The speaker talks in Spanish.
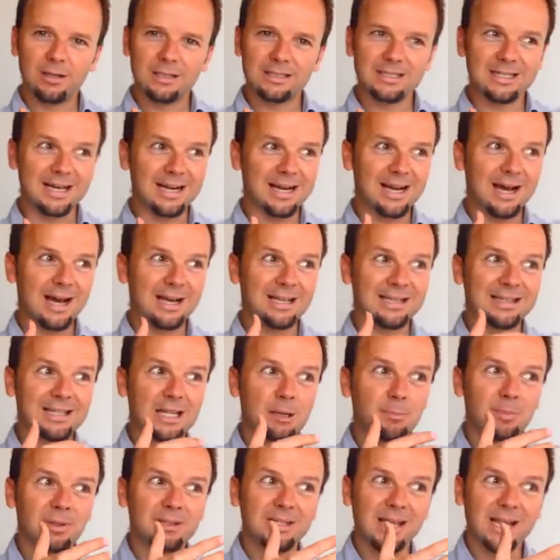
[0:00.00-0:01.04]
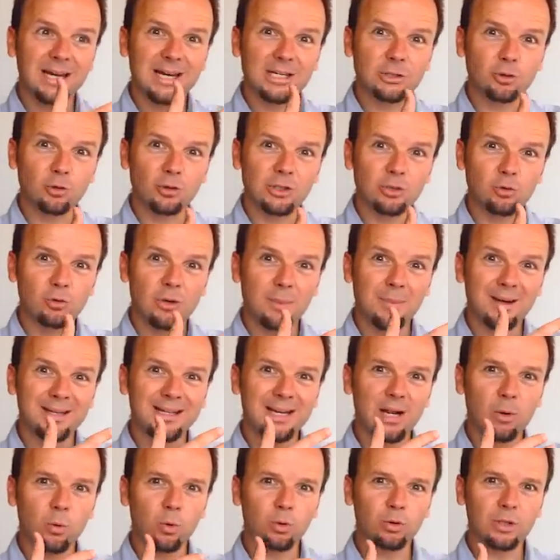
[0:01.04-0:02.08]
saca, interpretar las cosas de una
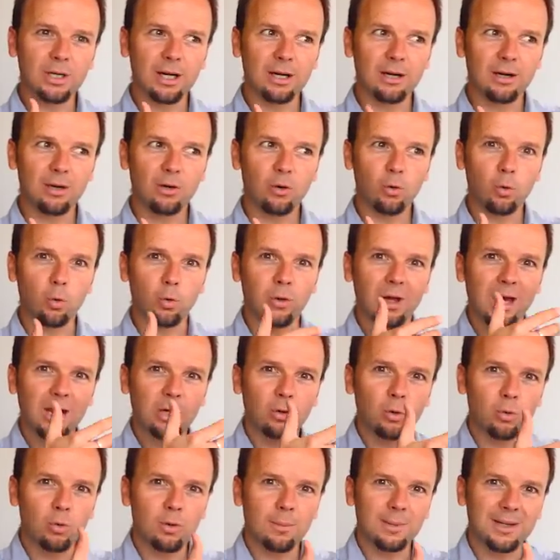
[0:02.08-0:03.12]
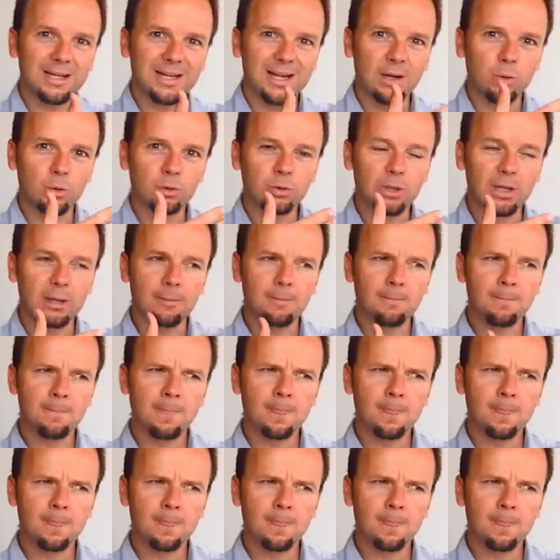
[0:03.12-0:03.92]
manera u otra, juzgarlo de una manera u otra.